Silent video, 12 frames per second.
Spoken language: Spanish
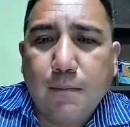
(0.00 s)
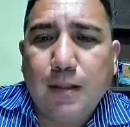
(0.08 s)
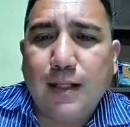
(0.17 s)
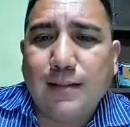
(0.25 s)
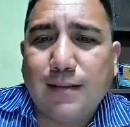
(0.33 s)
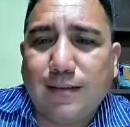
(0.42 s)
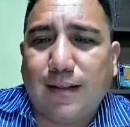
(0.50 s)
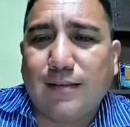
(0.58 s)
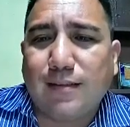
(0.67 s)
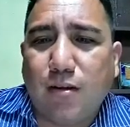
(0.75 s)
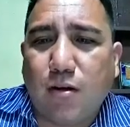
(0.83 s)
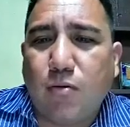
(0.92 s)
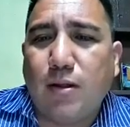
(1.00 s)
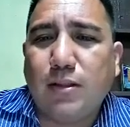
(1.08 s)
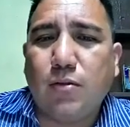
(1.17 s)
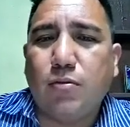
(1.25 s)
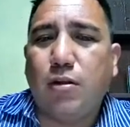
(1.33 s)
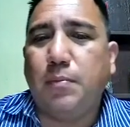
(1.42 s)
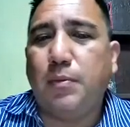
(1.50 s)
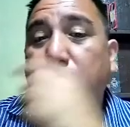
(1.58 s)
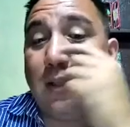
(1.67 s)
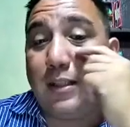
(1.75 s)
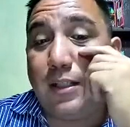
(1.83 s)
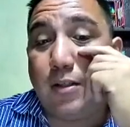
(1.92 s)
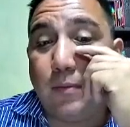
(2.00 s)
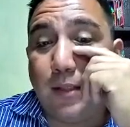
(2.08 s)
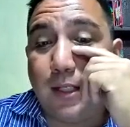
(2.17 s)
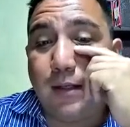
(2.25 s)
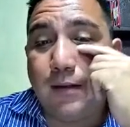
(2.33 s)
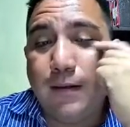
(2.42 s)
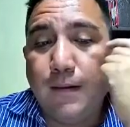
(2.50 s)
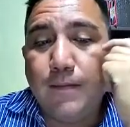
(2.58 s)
Viene de ser tercero a cuatro cuerpos de Tío Bill.